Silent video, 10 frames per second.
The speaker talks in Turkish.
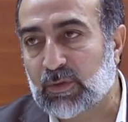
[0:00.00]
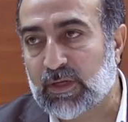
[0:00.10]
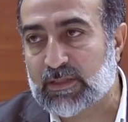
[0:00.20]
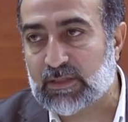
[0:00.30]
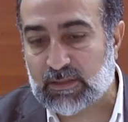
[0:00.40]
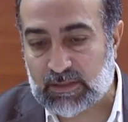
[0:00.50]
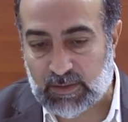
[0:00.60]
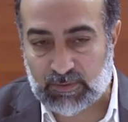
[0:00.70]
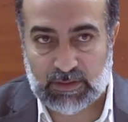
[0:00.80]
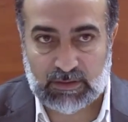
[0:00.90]
Dolayısıyla
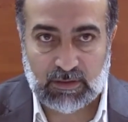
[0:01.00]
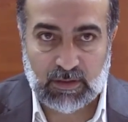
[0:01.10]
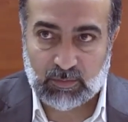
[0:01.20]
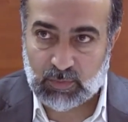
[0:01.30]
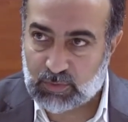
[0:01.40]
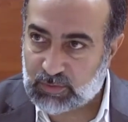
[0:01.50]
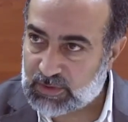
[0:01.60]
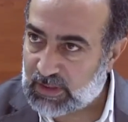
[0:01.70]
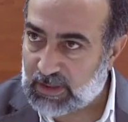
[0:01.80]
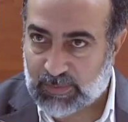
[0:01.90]
Tevrat bunu
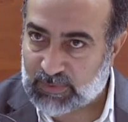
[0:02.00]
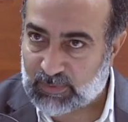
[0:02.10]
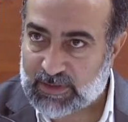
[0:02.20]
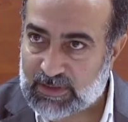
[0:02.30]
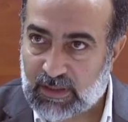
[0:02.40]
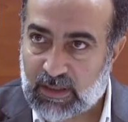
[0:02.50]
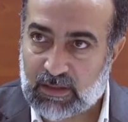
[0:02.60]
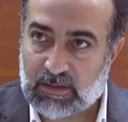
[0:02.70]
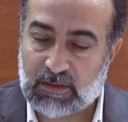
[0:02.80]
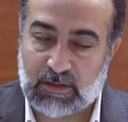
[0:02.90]
şey yaptı
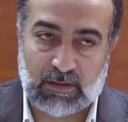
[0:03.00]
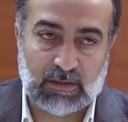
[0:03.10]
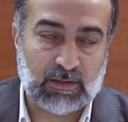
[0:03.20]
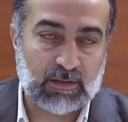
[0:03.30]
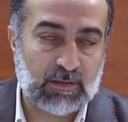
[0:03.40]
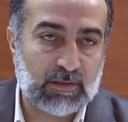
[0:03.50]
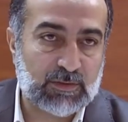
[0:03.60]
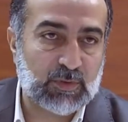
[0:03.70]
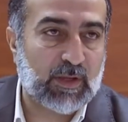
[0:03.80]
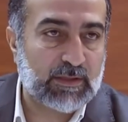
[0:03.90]
mesela
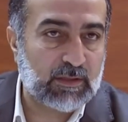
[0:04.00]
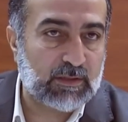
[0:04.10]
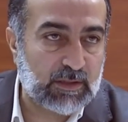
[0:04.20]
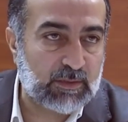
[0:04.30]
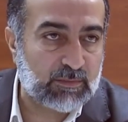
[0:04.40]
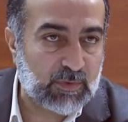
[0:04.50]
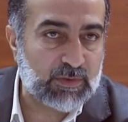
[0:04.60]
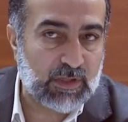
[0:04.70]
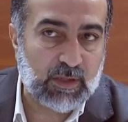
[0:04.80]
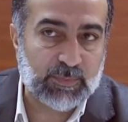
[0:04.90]
e, Suat Yıldırım
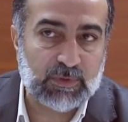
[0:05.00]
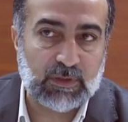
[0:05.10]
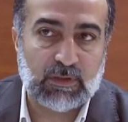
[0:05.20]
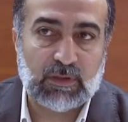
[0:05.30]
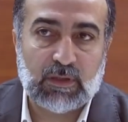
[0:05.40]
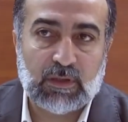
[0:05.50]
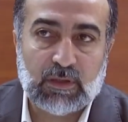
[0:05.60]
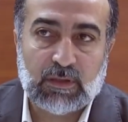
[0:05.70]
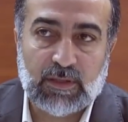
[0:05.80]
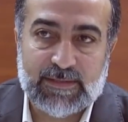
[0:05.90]
Hoca yaptı.
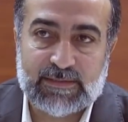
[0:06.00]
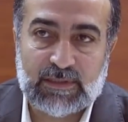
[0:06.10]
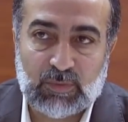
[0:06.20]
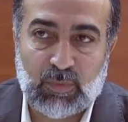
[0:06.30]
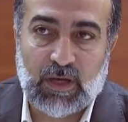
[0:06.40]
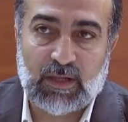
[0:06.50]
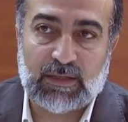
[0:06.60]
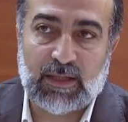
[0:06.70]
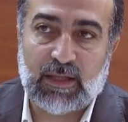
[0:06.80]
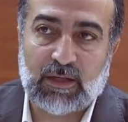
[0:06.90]
Yazdığı
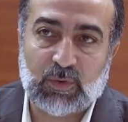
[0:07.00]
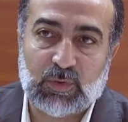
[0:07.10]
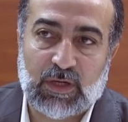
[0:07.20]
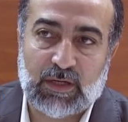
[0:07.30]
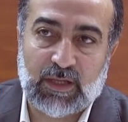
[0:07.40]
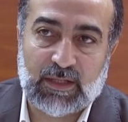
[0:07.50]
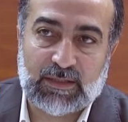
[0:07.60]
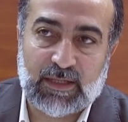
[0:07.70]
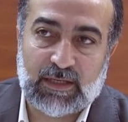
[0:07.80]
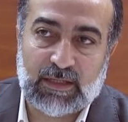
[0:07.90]
mealde Kur'an
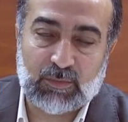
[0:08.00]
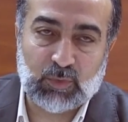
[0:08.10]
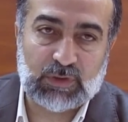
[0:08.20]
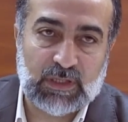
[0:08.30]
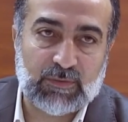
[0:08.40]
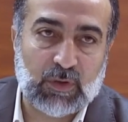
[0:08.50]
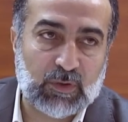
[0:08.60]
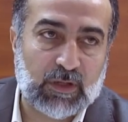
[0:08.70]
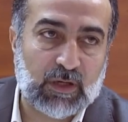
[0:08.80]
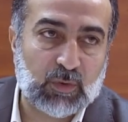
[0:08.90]
ayetleriyle muhteva
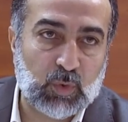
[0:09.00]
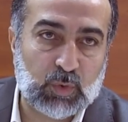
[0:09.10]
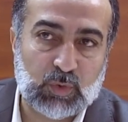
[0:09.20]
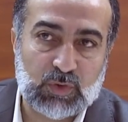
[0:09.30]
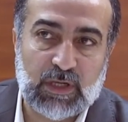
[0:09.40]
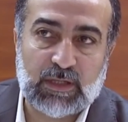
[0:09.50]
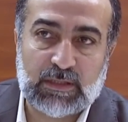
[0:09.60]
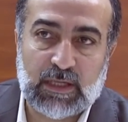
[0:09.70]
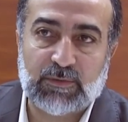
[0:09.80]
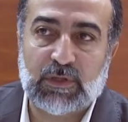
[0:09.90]
olarak örtüşen
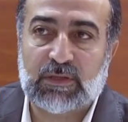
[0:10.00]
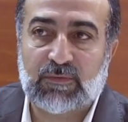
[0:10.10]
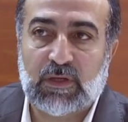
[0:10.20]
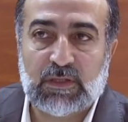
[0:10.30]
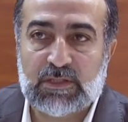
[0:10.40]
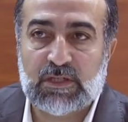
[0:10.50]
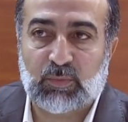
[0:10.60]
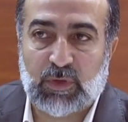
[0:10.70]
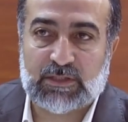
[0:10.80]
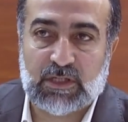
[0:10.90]
Tevrat ve İncil
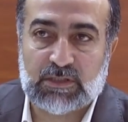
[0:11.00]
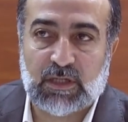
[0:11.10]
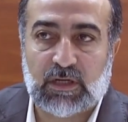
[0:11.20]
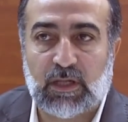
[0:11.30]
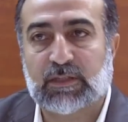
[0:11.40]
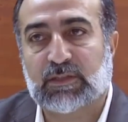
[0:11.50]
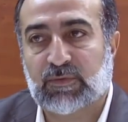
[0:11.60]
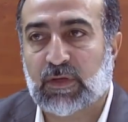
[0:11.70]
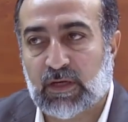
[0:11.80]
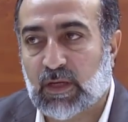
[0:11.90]
pasajlarına
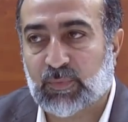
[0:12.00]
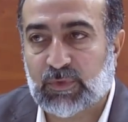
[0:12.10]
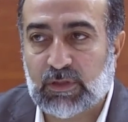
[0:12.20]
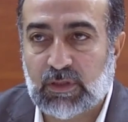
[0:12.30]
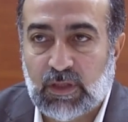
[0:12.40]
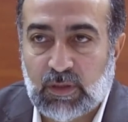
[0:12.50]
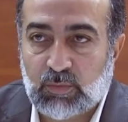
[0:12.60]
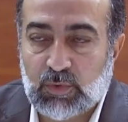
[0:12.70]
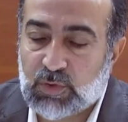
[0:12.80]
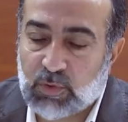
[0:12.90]
atıflar yaptı.
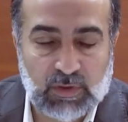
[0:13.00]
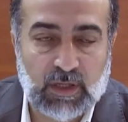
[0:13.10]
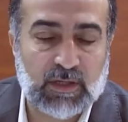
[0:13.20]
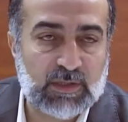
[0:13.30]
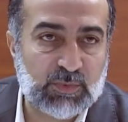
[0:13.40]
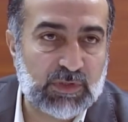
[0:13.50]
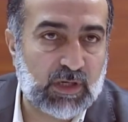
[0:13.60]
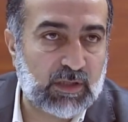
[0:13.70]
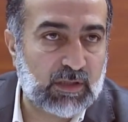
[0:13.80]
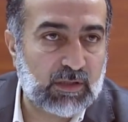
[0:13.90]
Bu çok yanlış bir
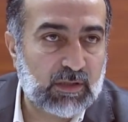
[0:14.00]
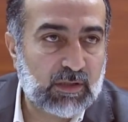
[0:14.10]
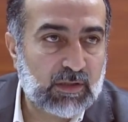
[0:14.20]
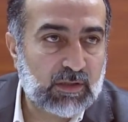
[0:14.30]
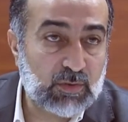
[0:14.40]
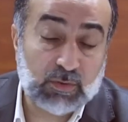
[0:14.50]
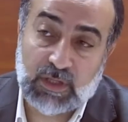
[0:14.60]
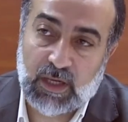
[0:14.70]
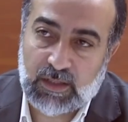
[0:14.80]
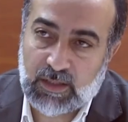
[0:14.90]
şeydi. Çok
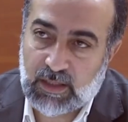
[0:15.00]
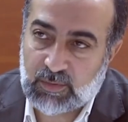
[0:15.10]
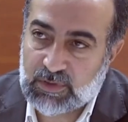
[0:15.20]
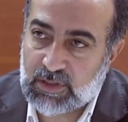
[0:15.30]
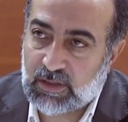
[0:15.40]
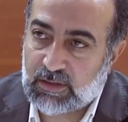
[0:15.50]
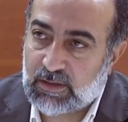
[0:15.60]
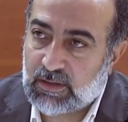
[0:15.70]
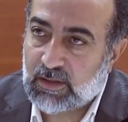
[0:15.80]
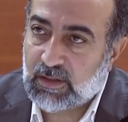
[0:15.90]
tehlikeli bir
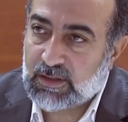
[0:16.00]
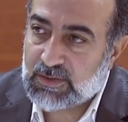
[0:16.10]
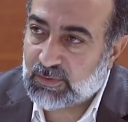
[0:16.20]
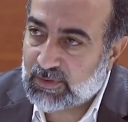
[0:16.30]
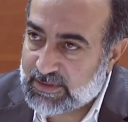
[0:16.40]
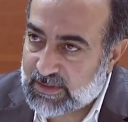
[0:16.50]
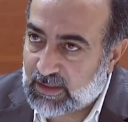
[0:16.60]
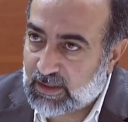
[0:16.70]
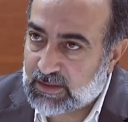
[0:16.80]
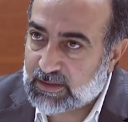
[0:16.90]
şeydi. Çünkü
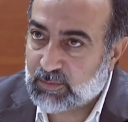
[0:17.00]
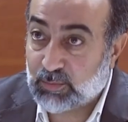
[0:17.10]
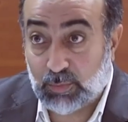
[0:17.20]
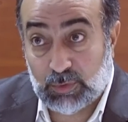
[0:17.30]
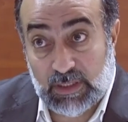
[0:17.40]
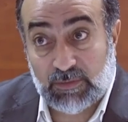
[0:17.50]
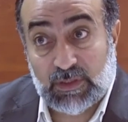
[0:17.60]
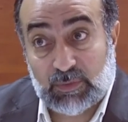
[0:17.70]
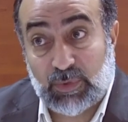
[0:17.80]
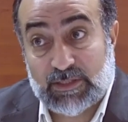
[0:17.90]
insanlarda bu
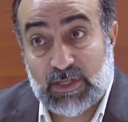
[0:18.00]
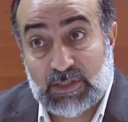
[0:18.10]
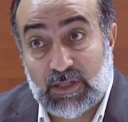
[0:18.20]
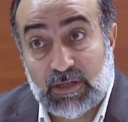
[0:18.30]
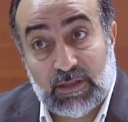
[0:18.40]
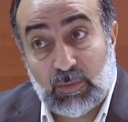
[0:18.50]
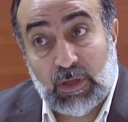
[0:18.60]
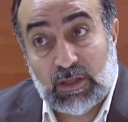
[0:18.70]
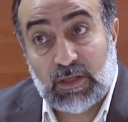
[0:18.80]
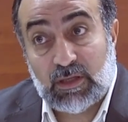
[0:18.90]
Tevrat pasajları
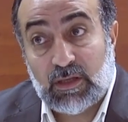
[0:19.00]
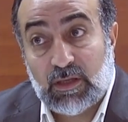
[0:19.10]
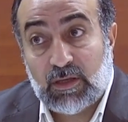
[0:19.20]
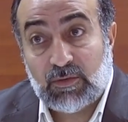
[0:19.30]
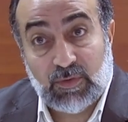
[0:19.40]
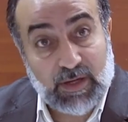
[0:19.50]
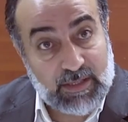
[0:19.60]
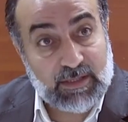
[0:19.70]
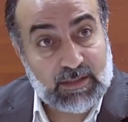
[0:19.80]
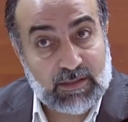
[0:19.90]
demek ki
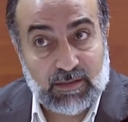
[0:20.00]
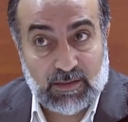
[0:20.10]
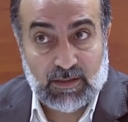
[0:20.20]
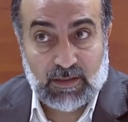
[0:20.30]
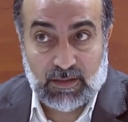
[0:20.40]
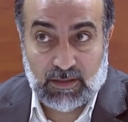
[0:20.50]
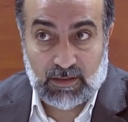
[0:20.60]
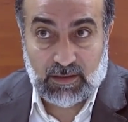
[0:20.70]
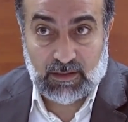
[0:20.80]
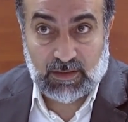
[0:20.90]
vahiy e,
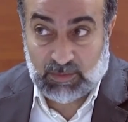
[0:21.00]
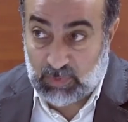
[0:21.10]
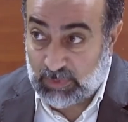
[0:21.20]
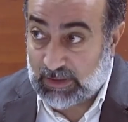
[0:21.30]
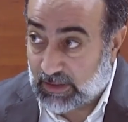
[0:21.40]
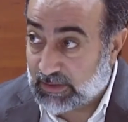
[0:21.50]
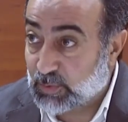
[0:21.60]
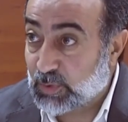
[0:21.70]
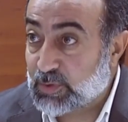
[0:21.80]
gibi bir algı